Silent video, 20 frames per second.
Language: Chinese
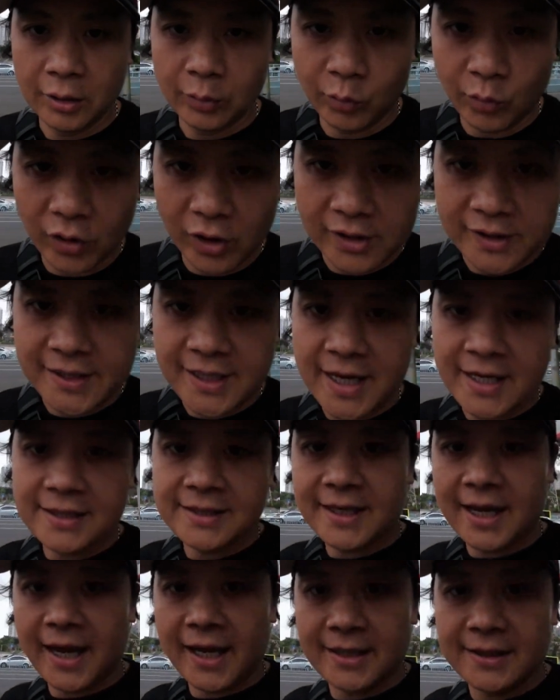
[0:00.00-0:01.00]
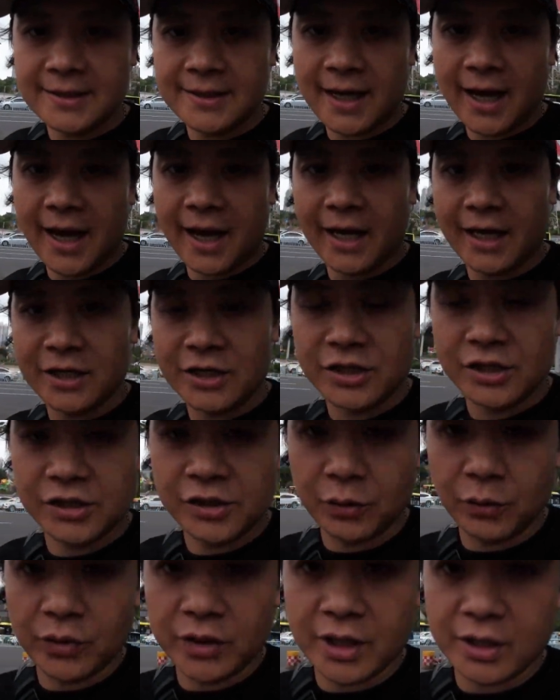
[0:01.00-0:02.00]
我现在在
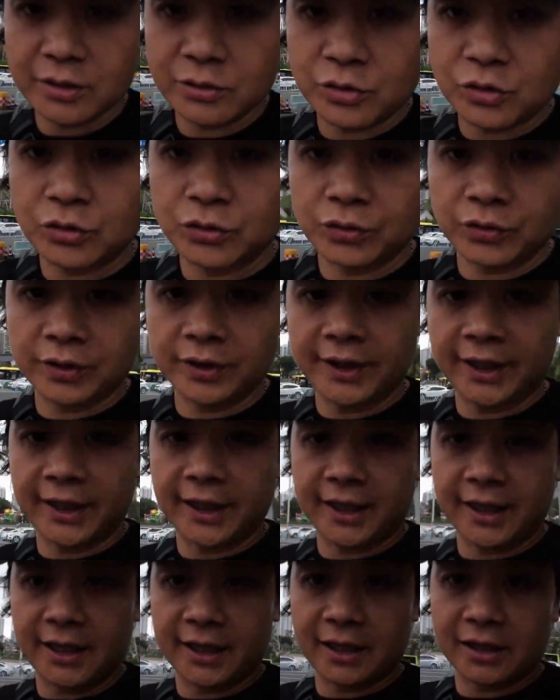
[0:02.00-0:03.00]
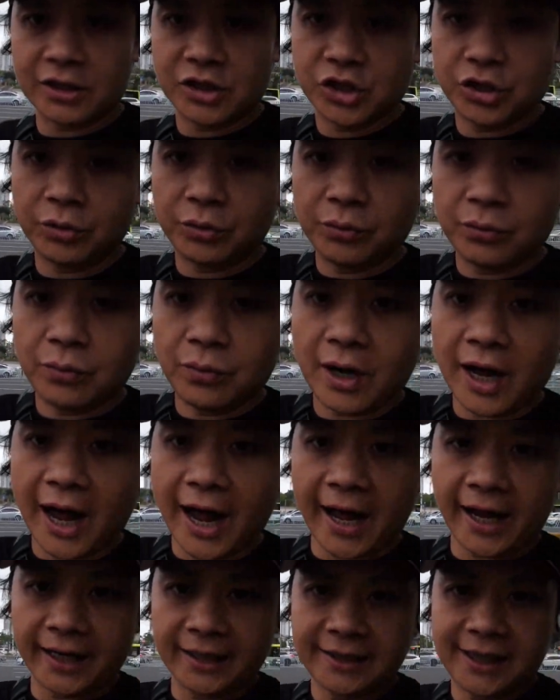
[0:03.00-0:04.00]
秀英区的秋
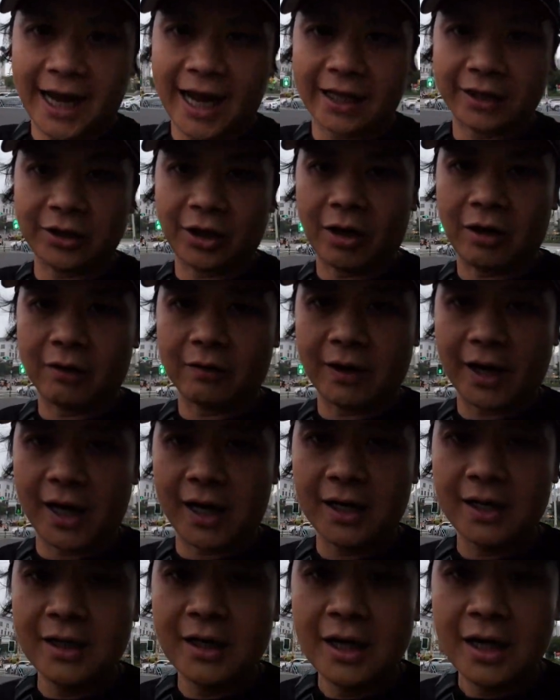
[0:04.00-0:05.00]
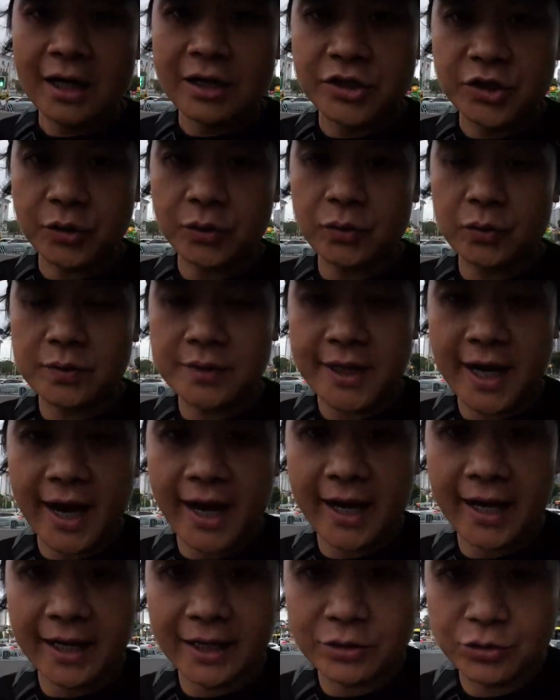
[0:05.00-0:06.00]
海大道啊，就
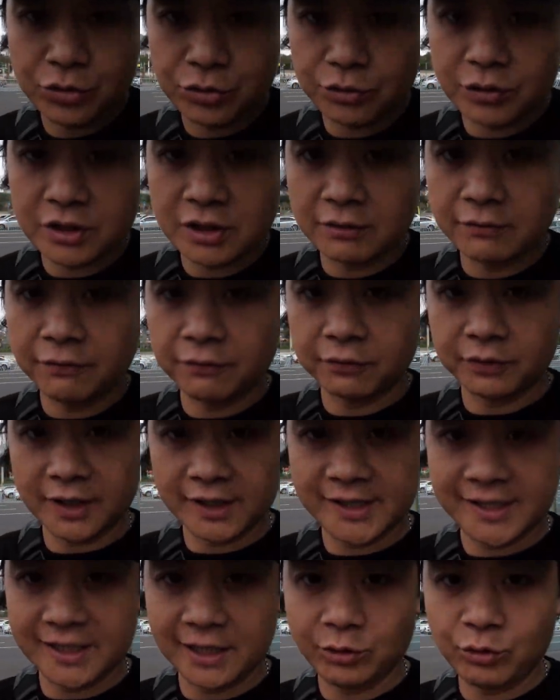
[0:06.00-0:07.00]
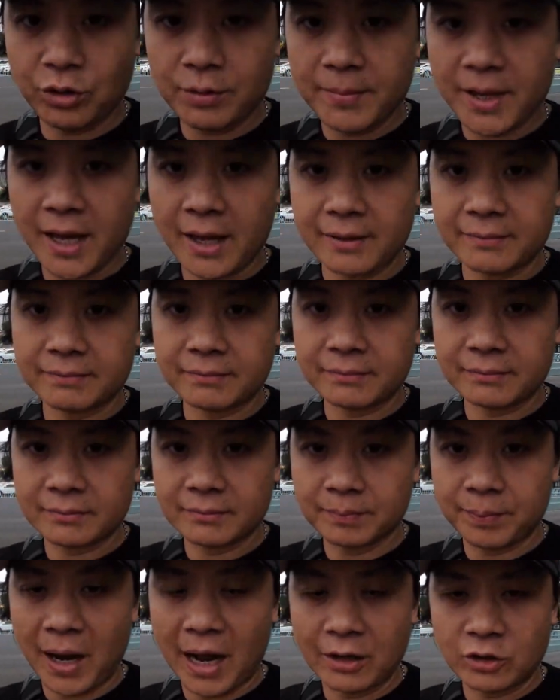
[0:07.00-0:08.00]
在区政府的斜对面，
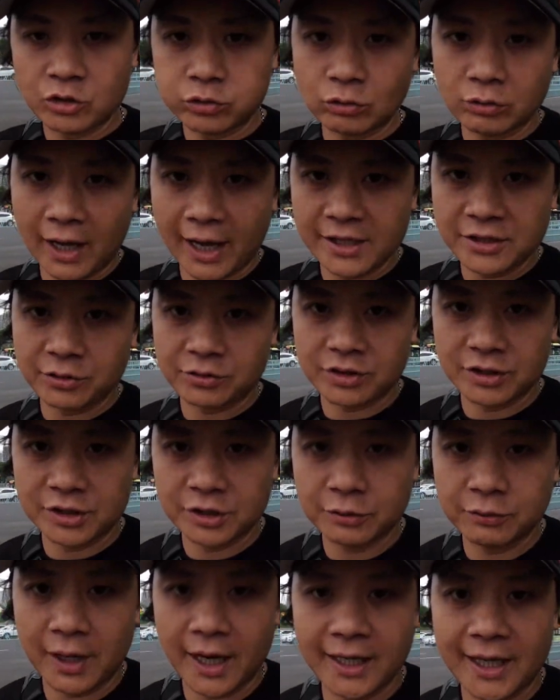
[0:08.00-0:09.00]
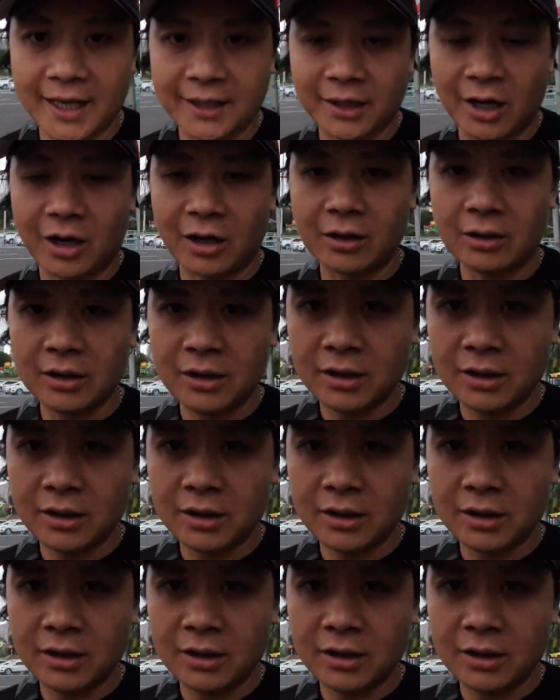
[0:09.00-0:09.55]
好，出来就是秋海大道。